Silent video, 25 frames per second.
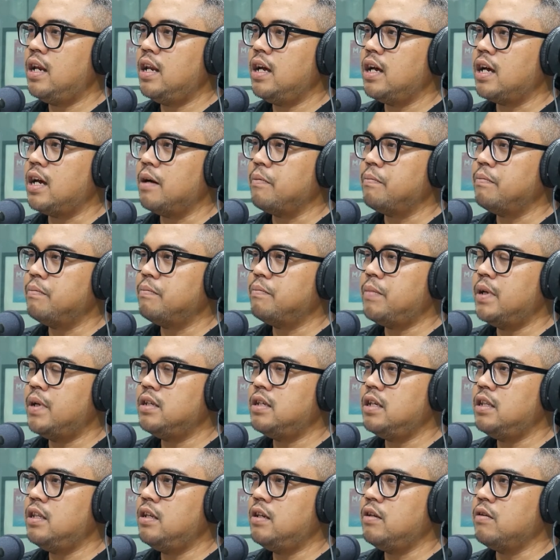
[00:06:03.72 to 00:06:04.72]
lengkap pada yeah.
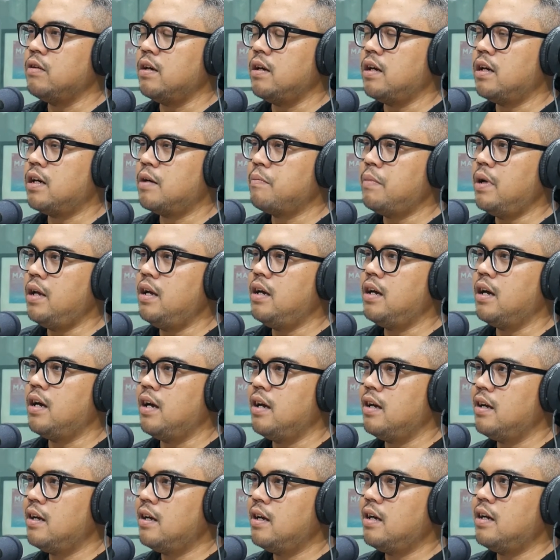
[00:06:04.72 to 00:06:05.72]
saat itu kebayang nggak
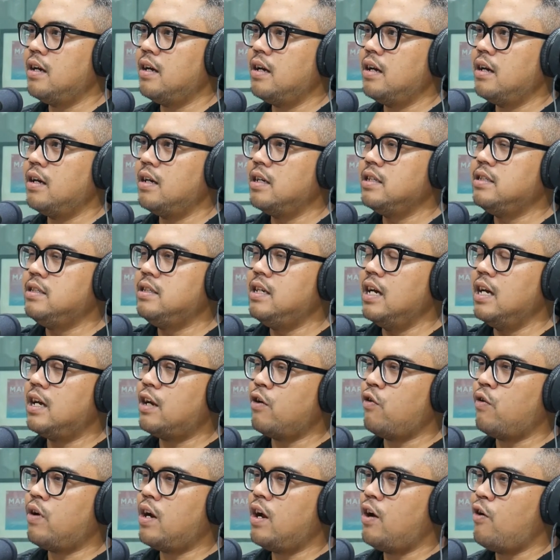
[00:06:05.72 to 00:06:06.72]
ngejar
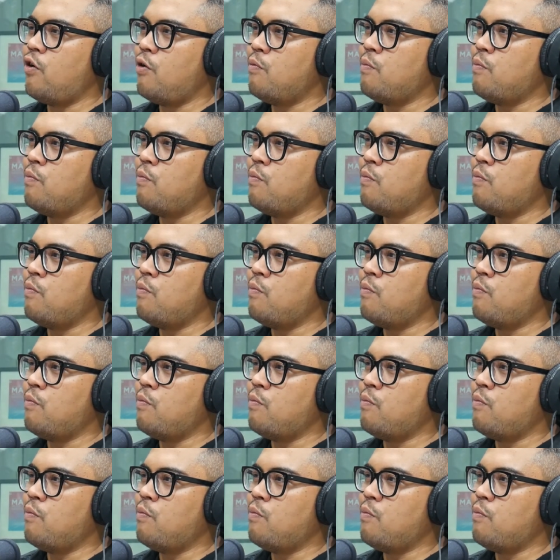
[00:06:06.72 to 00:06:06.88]
orang